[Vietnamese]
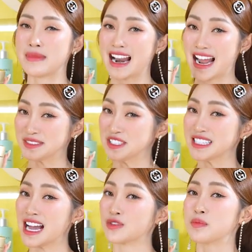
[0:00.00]
mà làm cho
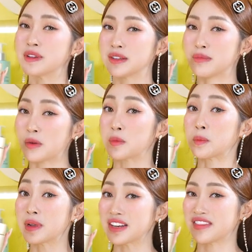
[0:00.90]
da của mình
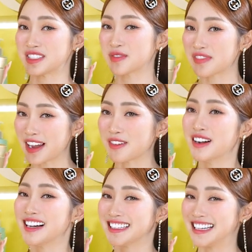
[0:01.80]
mỏng mịn và trong veo,
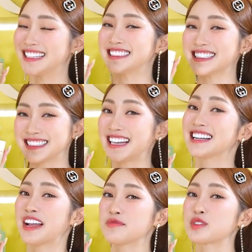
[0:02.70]
thì chắc
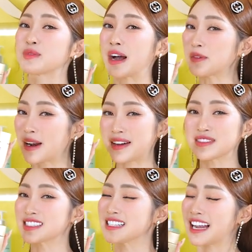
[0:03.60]
chắn kem chống nắng của
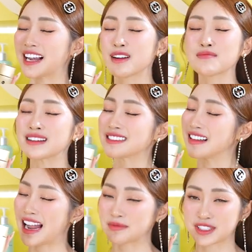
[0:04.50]
Lamercy này không bao
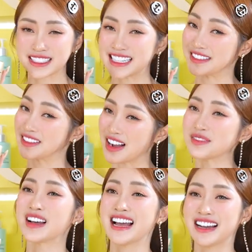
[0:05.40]
giờ làm cho các chị ăn thất
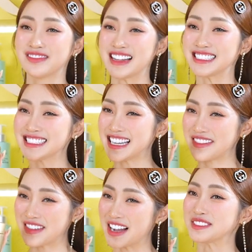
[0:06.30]
vọng. Và những chị
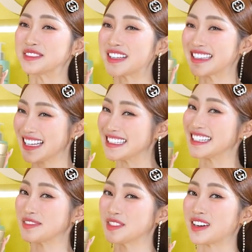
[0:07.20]
em nào chúng ta thích cái
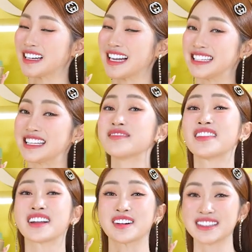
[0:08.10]
kem chống nắng này thì
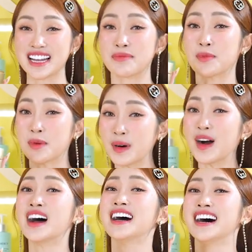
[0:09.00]
mình có thể
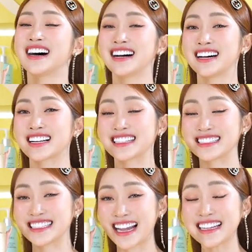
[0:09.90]
mua uh,
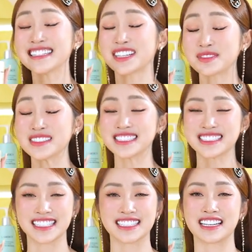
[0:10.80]
ngay trong cái chương
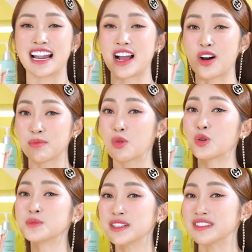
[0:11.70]
trình để off
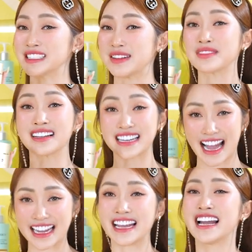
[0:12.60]
bốn mươi phần trăm đợt
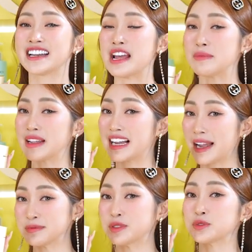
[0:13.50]
này để mình
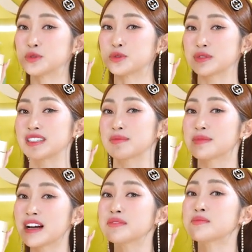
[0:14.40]
ghép cho đủ
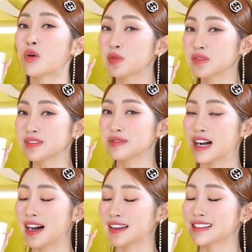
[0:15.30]
được đơn bốn
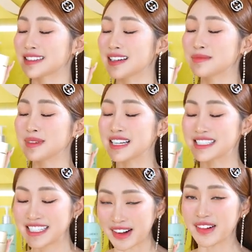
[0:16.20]
à, được đơn mười
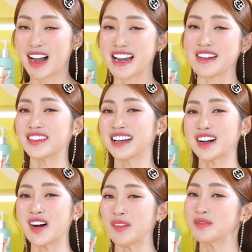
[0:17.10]
triệu để mình
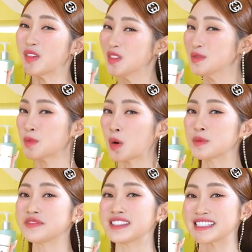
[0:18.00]
được off
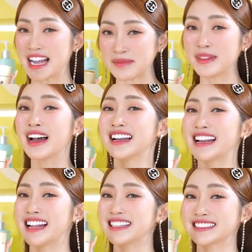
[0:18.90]
bốn mươi phần trăm
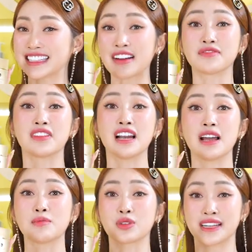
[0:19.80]
để được tặng với
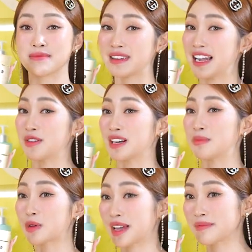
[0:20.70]
lại một kem ngày hoặc
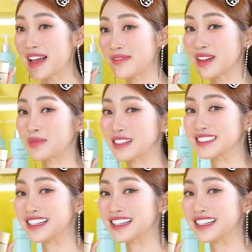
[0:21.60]
là một kem đêm nha mọi